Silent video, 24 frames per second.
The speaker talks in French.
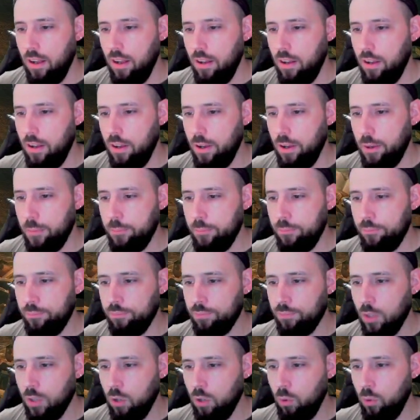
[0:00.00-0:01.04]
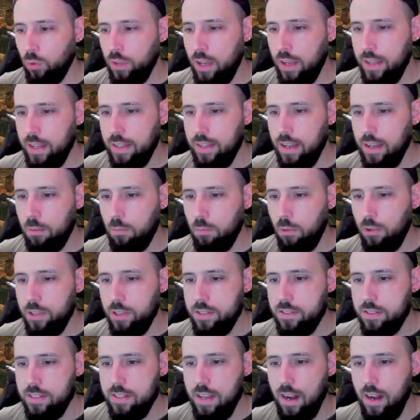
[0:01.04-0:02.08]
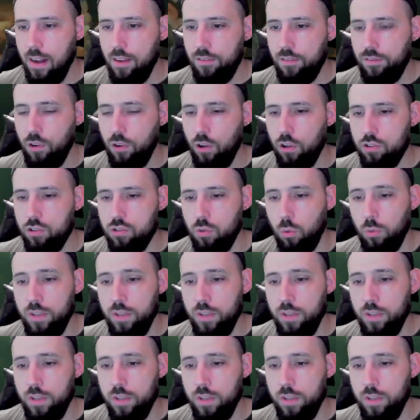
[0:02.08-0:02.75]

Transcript: Euh, on a également ici à la forge,